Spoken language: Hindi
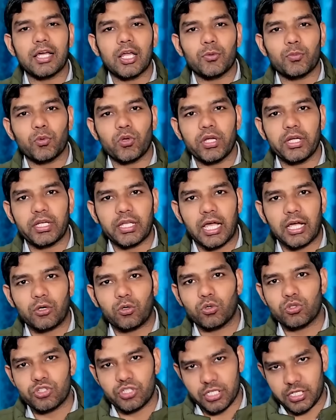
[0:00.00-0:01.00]
कर्पूरी
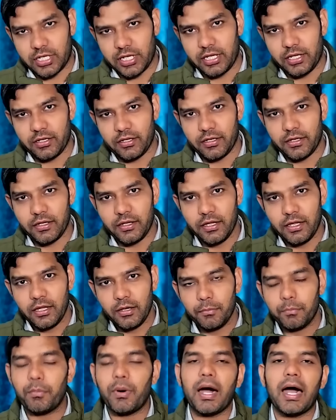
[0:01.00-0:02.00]
ठाकुर जी के
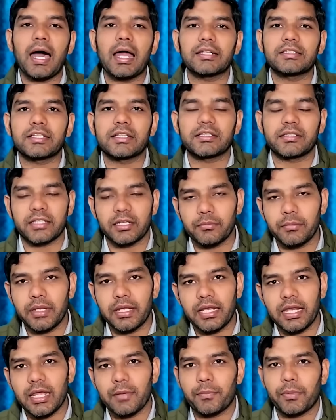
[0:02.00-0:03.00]
भारत रत्न
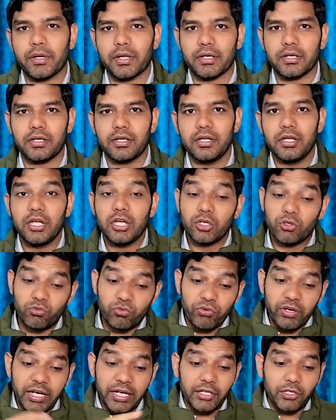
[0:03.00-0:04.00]
मिलने पर
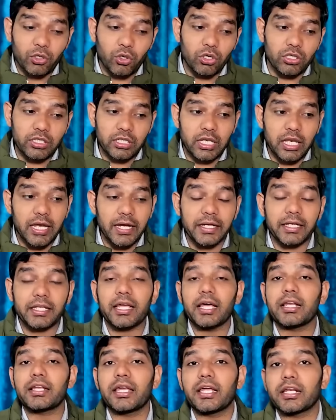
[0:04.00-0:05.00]
ट्वीट को डिलीट
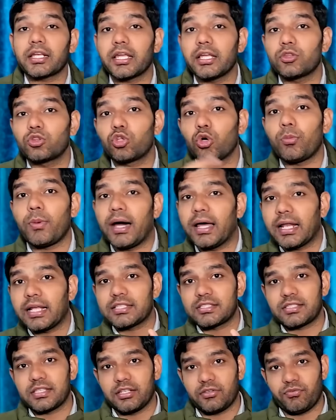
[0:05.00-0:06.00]
कर करके दोबारा
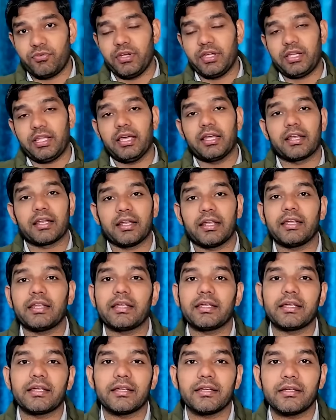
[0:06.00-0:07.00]
से ट्वीट कर रहे
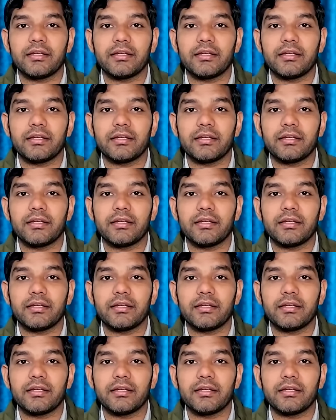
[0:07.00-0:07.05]
हैं